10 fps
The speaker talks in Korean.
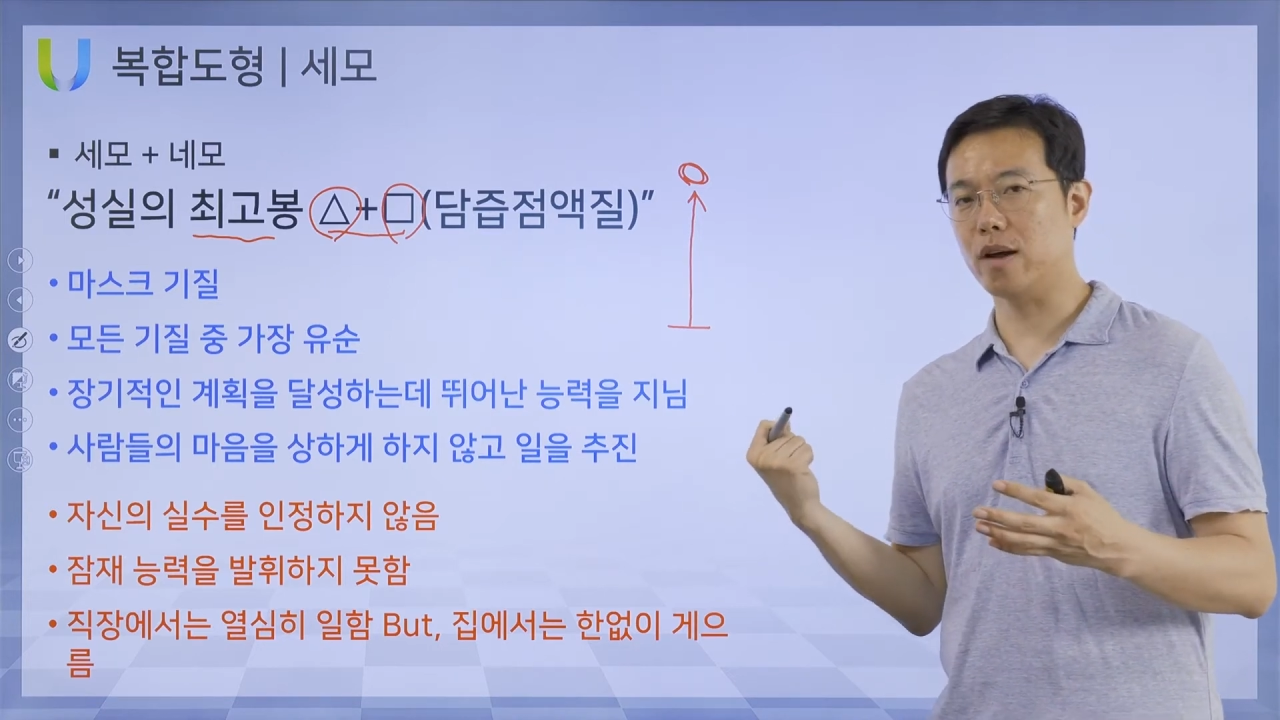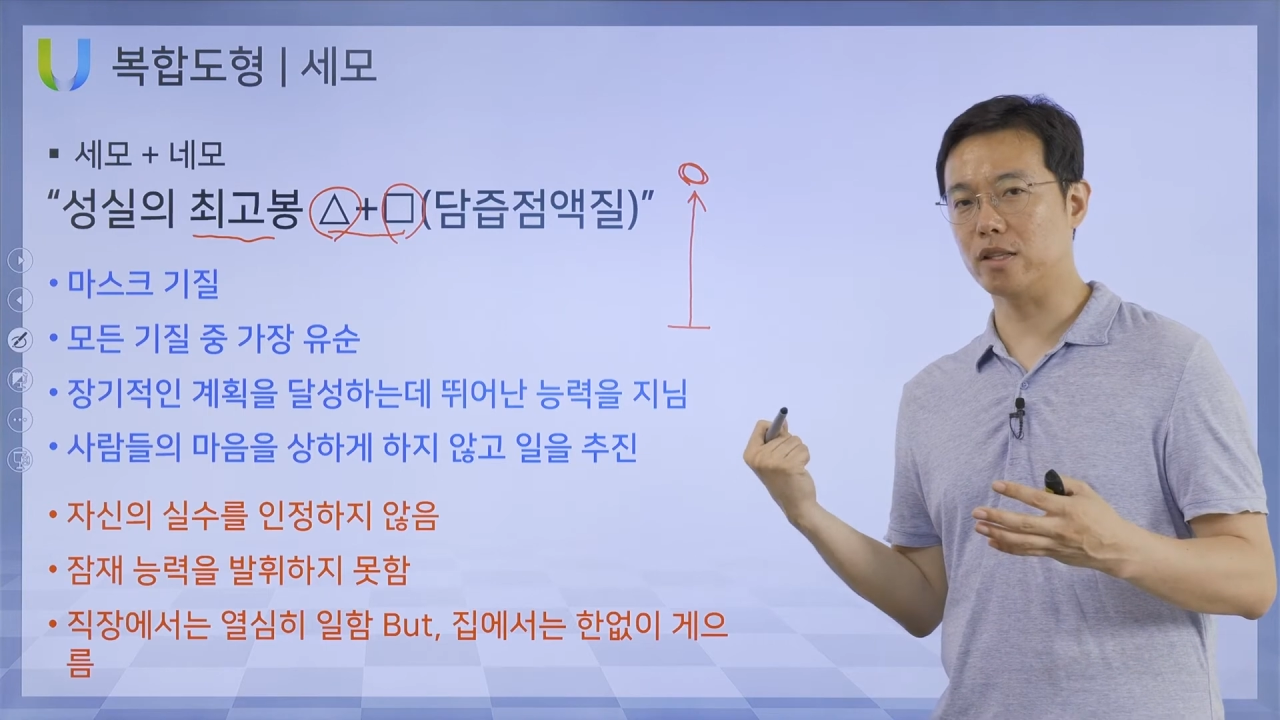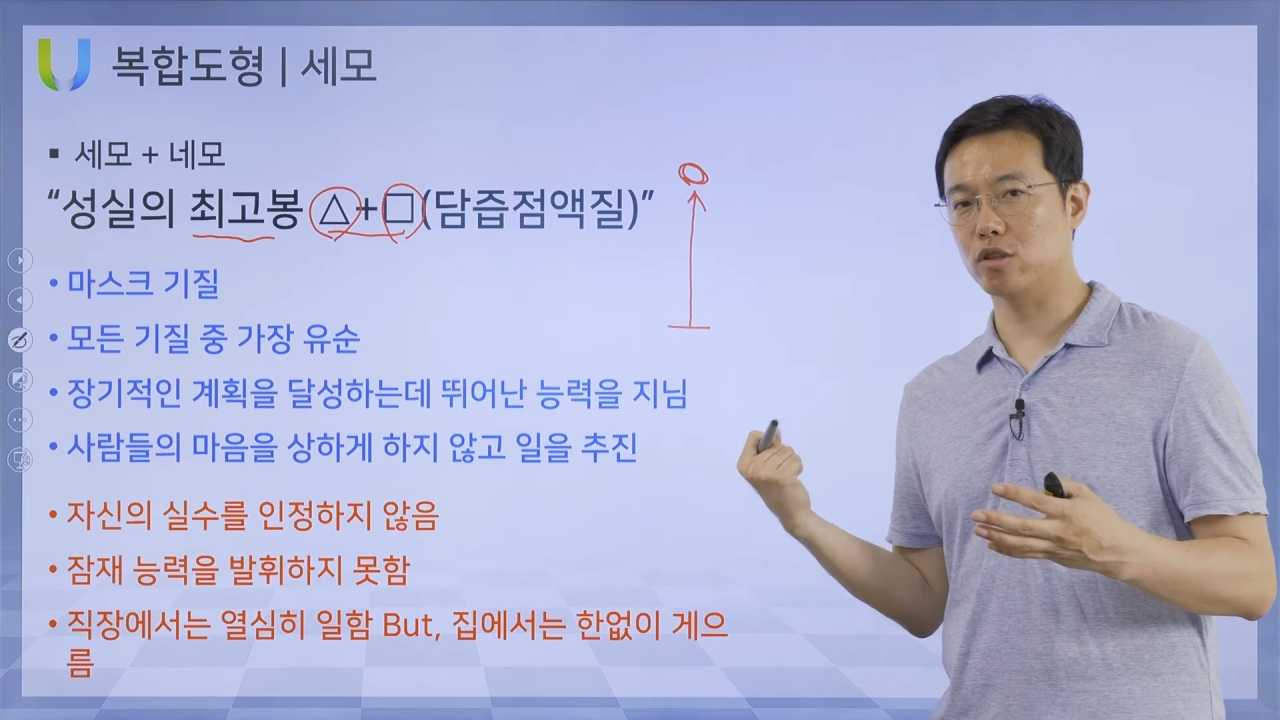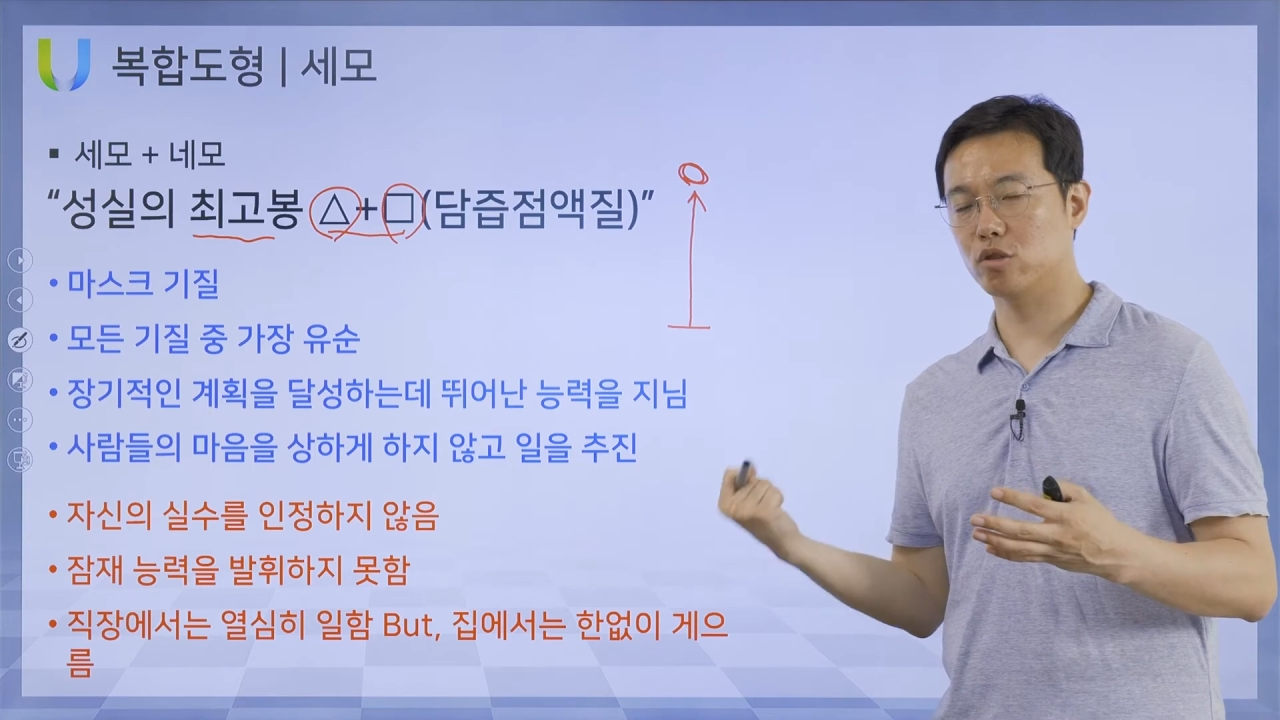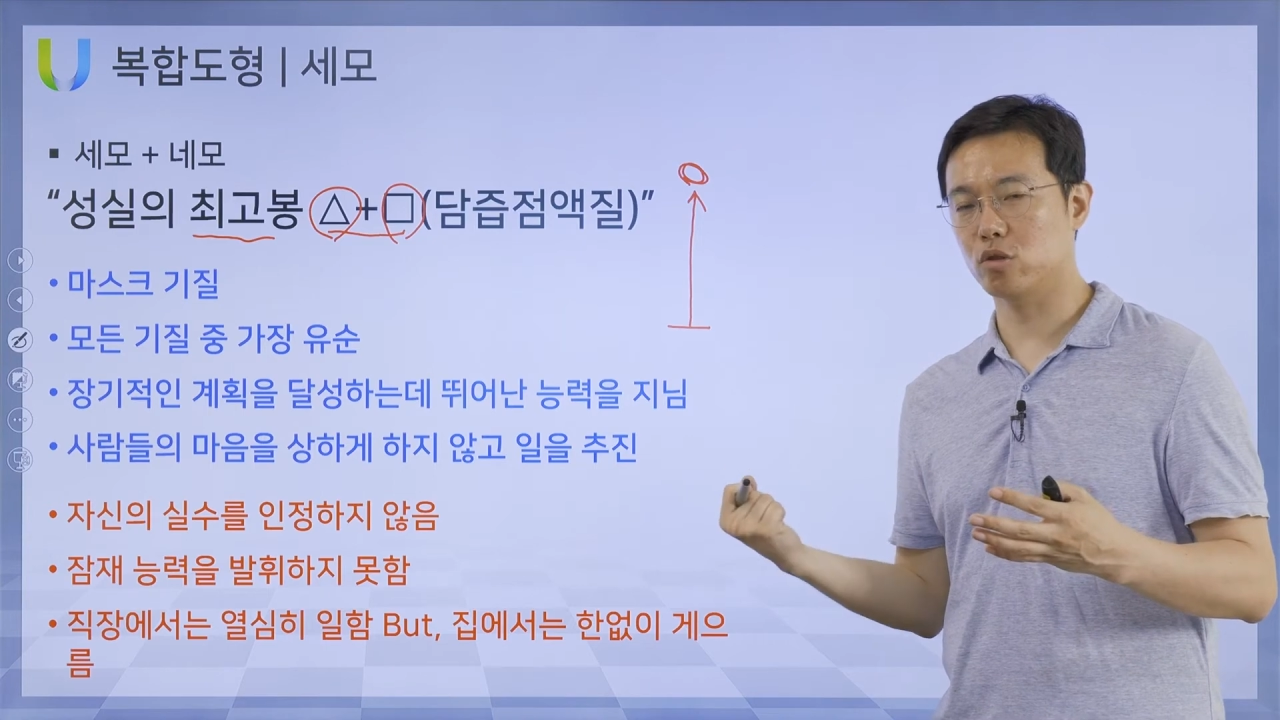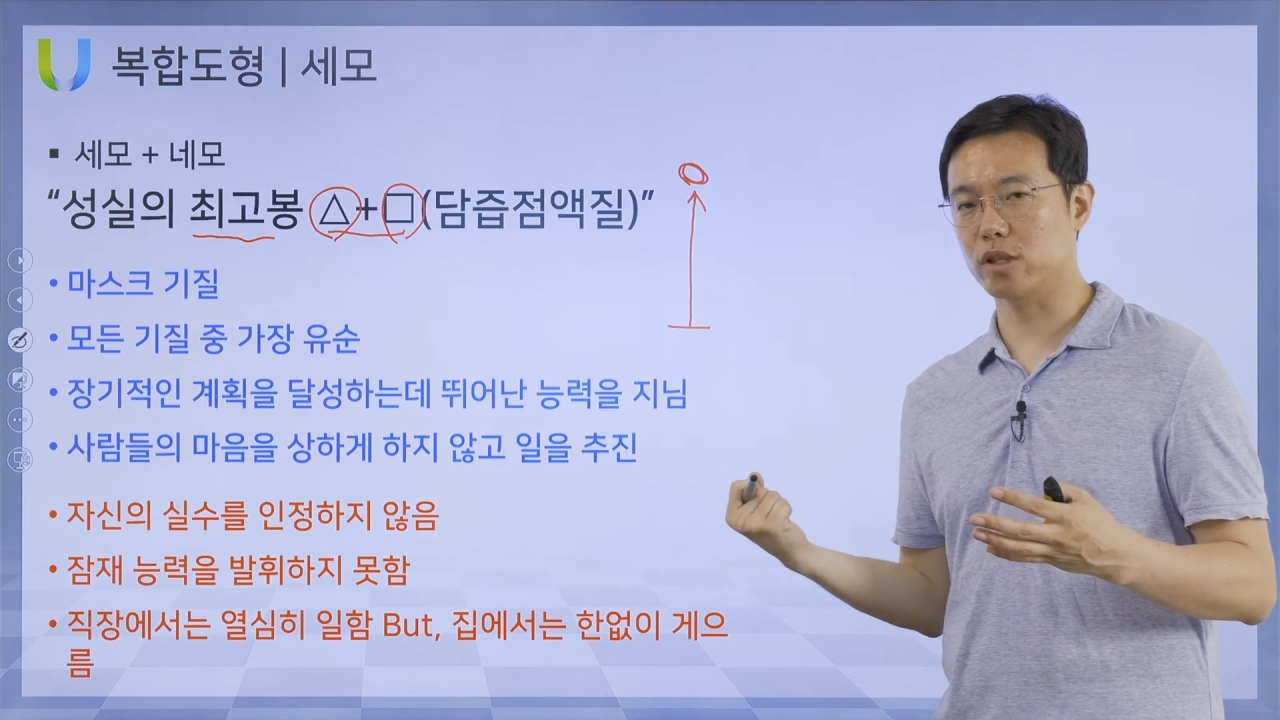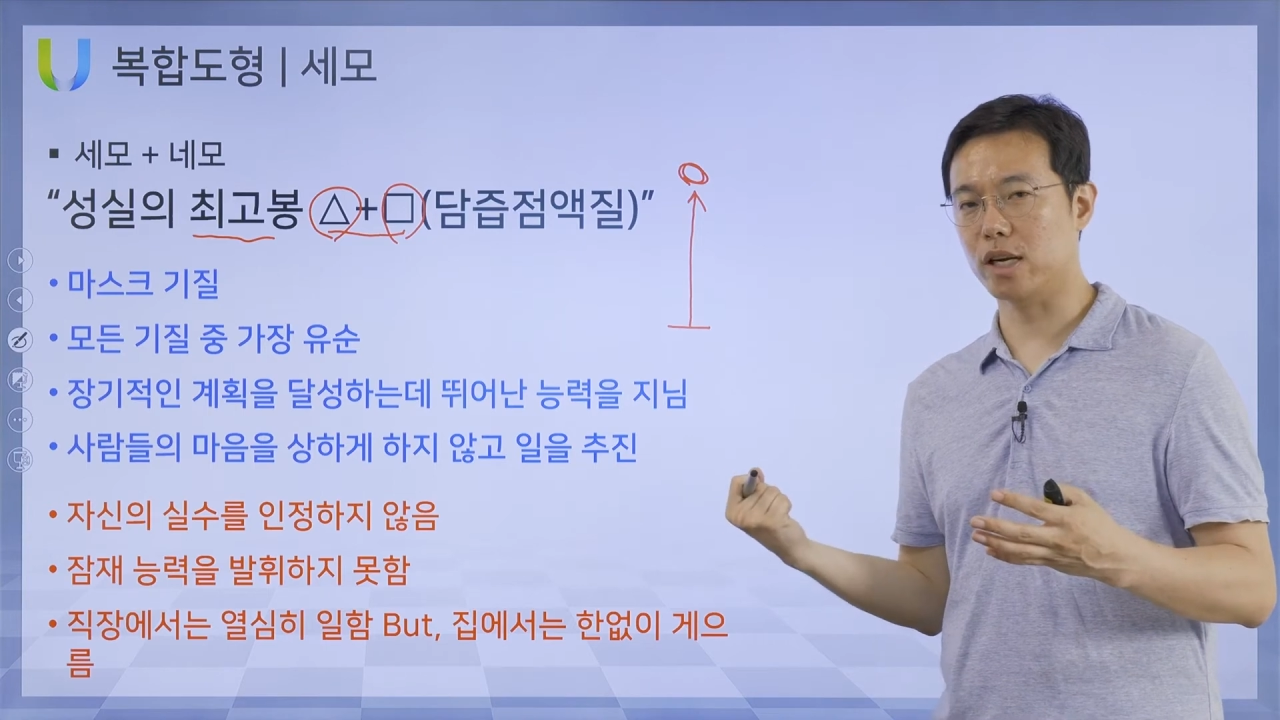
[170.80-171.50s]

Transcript: 안전적으로